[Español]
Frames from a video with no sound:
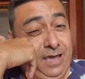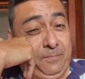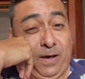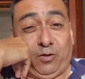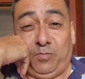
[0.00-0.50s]

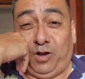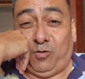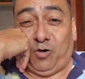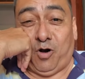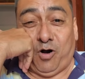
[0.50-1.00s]
que para
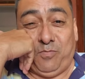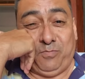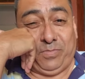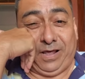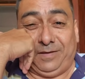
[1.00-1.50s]
dominar un
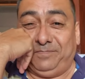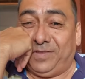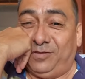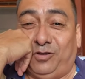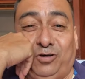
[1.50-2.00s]
hombre
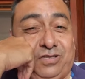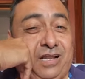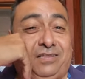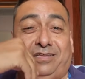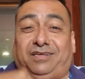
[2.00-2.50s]
no
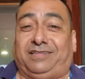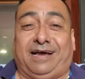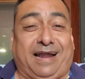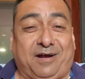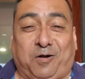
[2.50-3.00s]
se
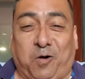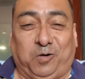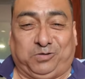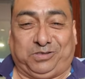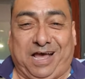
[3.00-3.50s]
necesita gran
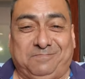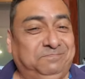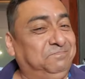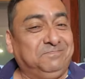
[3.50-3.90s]
cosa.